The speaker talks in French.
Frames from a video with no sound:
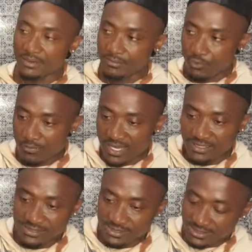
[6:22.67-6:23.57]
Mon
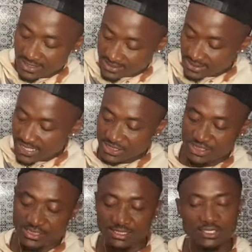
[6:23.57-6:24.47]
mari dit, c'est ici, il a
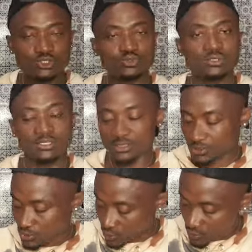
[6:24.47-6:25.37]
acheté la
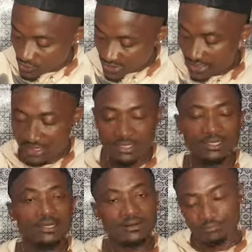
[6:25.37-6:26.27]
ce que tu es là, là.
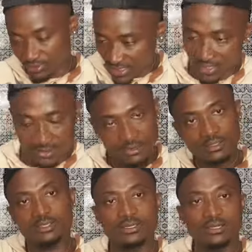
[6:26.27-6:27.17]
Prends,
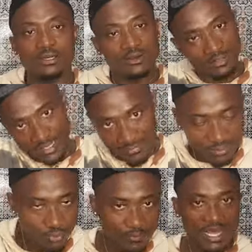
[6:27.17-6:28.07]

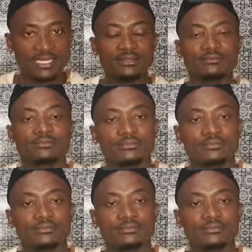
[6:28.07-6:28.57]
ramène mon mari.